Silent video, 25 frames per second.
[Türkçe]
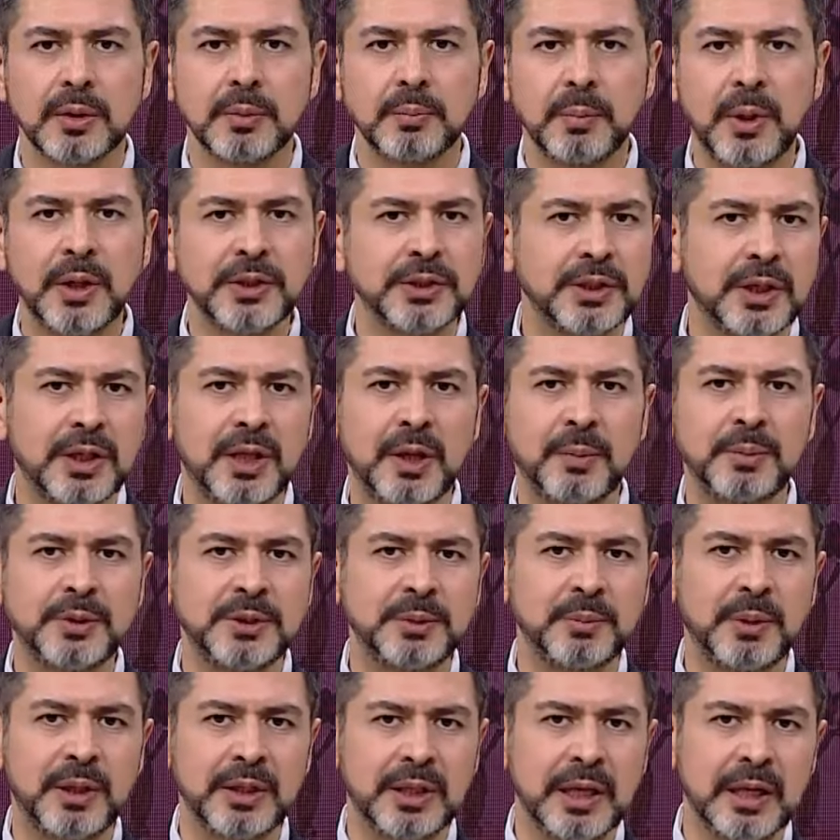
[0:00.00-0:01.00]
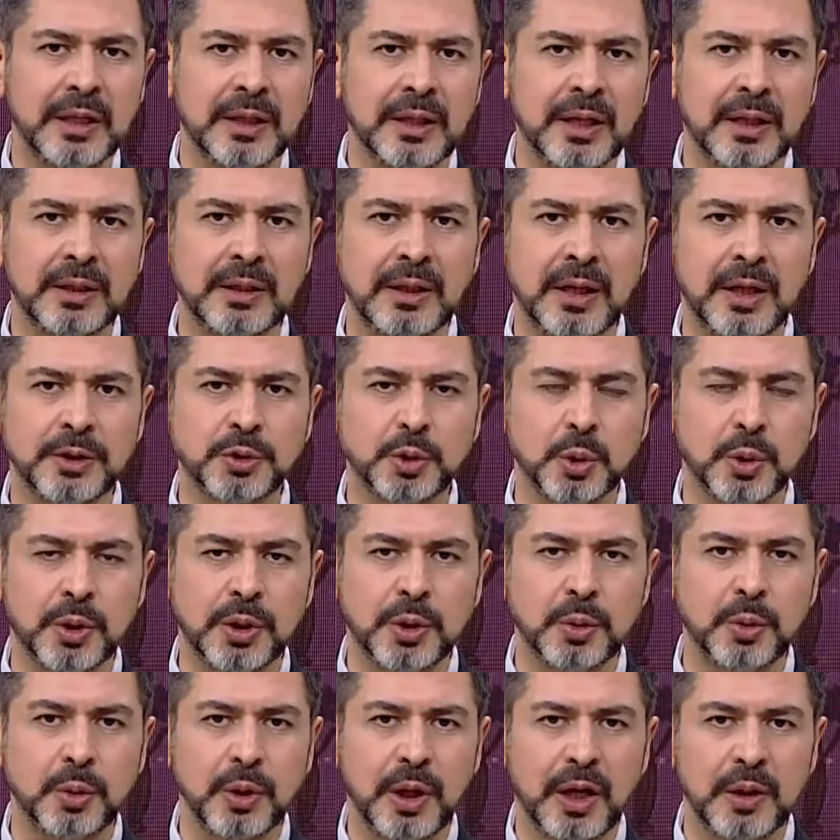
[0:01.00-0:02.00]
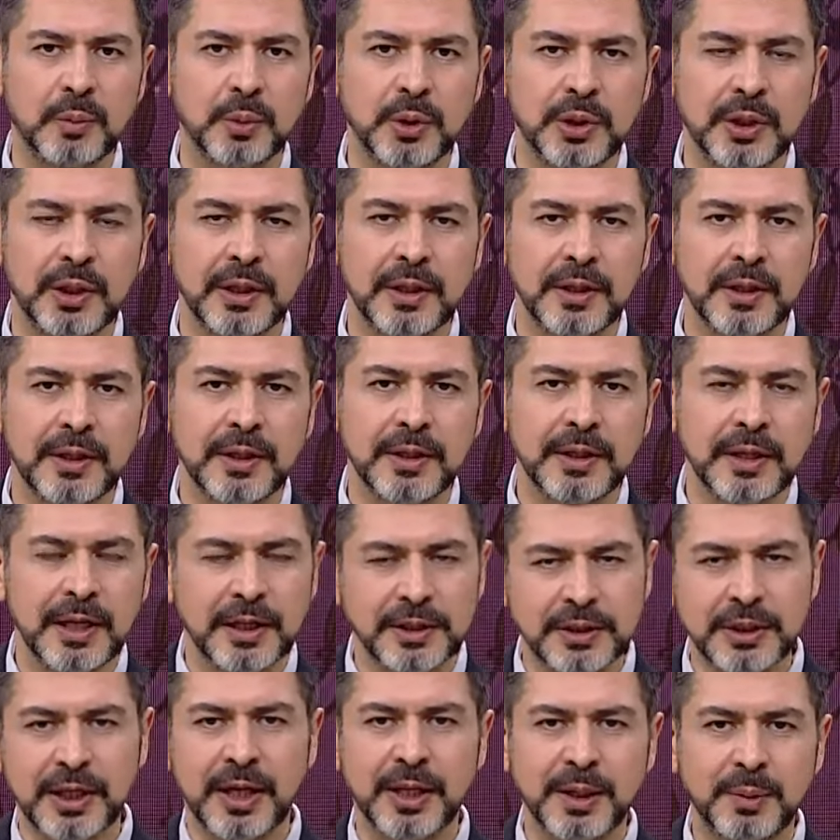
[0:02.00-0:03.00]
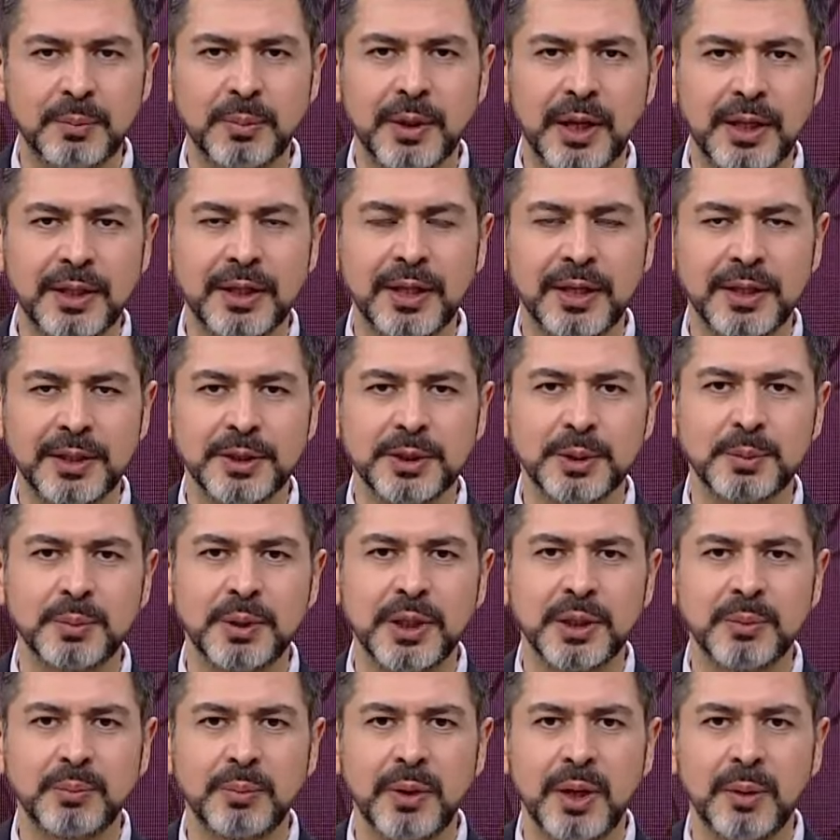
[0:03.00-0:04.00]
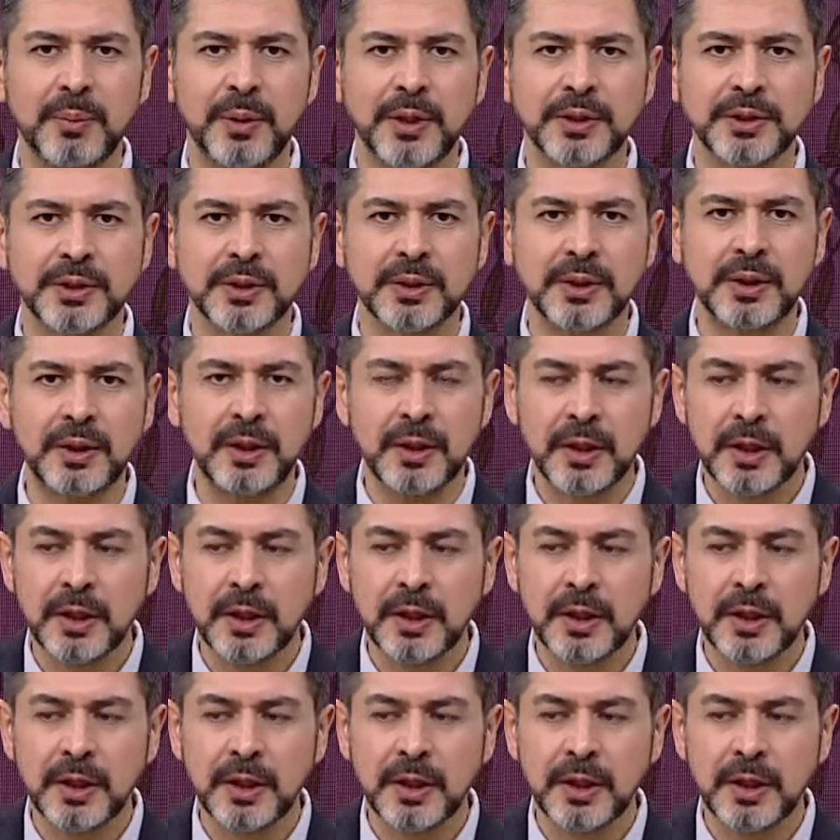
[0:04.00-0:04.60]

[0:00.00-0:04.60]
Maşallah bizim erkekler daha çok gidiyor halbuki. Gerçi hanımlar da şimdi gitmeye başladı.